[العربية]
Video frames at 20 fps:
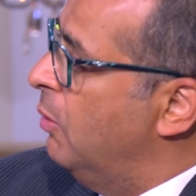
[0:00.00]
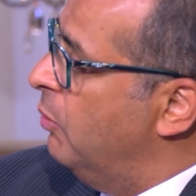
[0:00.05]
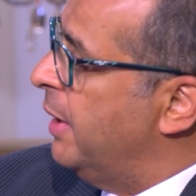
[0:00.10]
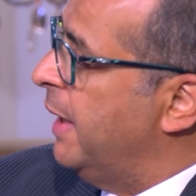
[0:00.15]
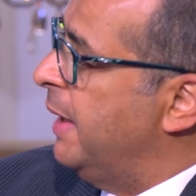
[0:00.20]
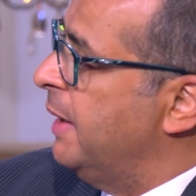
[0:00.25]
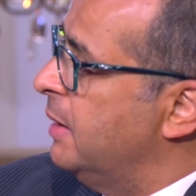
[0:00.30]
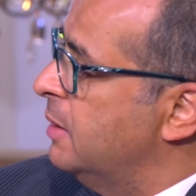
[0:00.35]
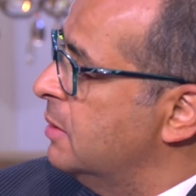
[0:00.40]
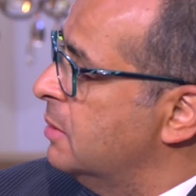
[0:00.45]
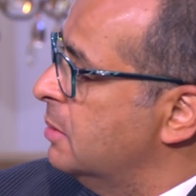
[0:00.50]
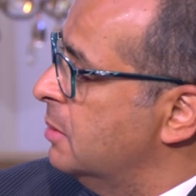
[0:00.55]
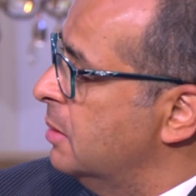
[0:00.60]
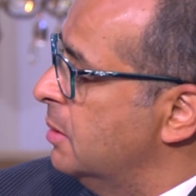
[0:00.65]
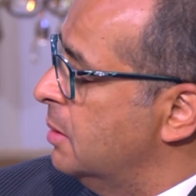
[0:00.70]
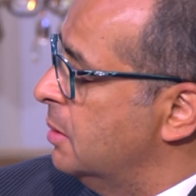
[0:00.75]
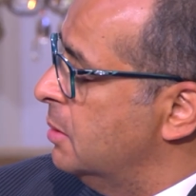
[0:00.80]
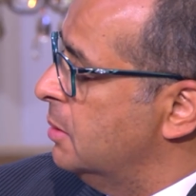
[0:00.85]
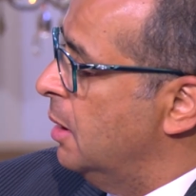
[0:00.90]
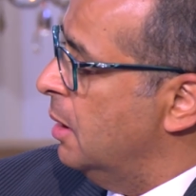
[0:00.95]
كانت
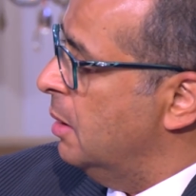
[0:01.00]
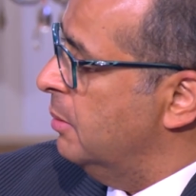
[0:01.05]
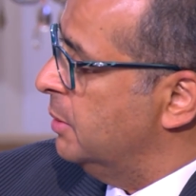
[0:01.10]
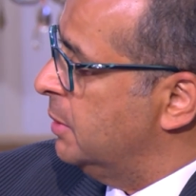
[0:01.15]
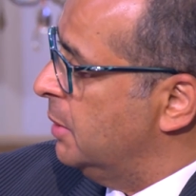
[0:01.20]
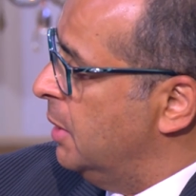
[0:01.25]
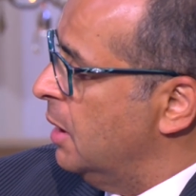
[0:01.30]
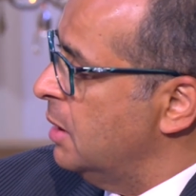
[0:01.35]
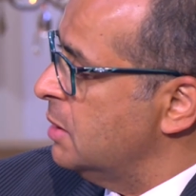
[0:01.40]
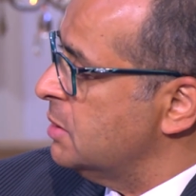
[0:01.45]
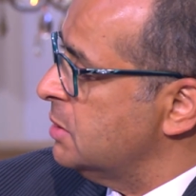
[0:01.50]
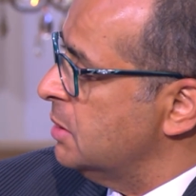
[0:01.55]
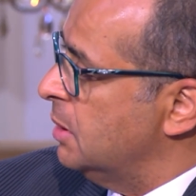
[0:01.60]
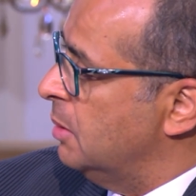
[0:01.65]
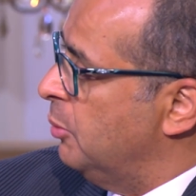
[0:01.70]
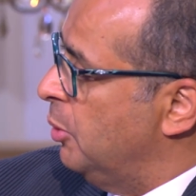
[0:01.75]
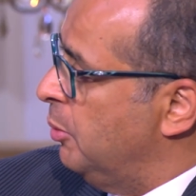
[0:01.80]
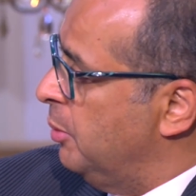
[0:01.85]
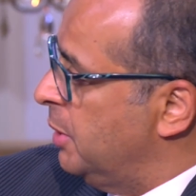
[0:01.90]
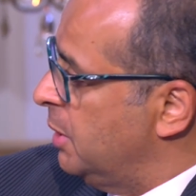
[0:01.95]
ضربت جرس
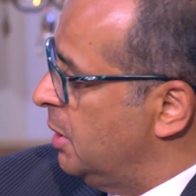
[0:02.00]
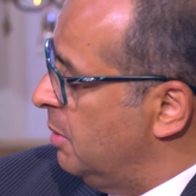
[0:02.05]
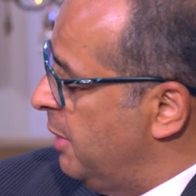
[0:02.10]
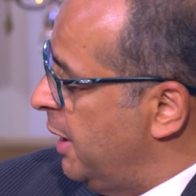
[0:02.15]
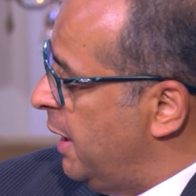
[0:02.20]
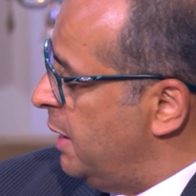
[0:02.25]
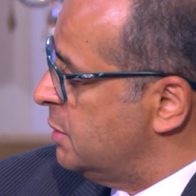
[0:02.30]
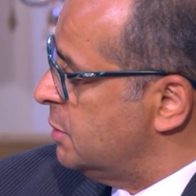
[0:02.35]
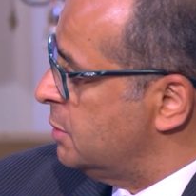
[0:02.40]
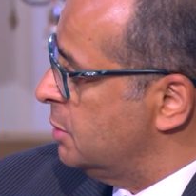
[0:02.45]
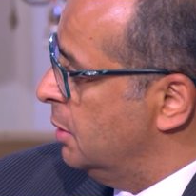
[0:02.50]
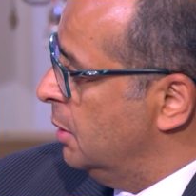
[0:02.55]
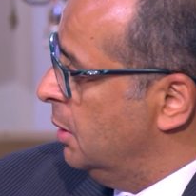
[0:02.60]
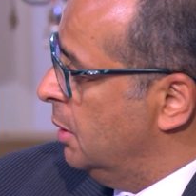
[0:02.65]
الممرضه ما جاتش